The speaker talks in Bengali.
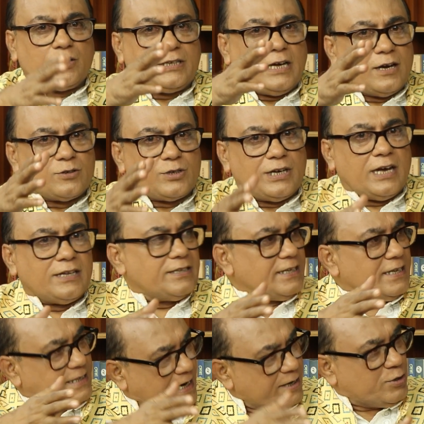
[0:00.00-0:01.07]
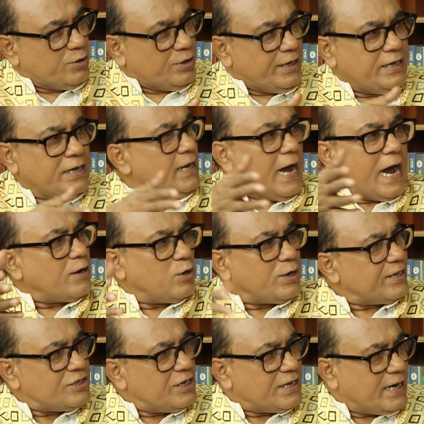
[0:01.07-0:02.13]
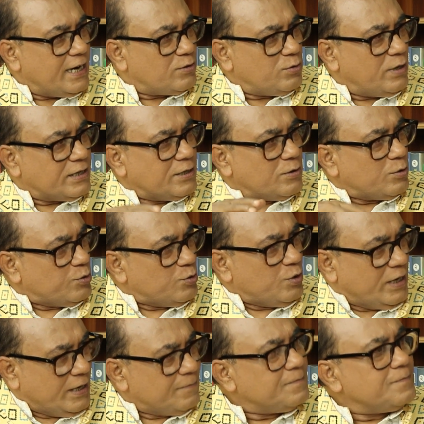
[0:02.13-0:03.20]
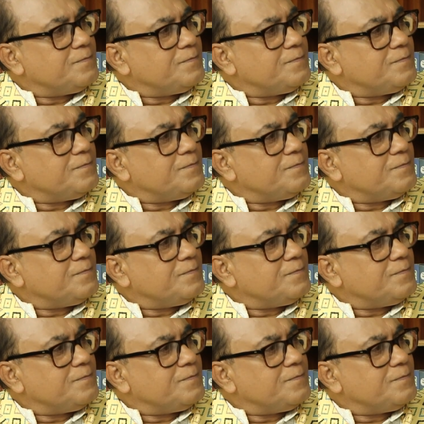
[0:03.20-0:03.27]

কথা আলোচনা আনতে চাইছি এই জন্যই হ্যাঁ। আর অনেক শিক্ষার্থী আছে সেই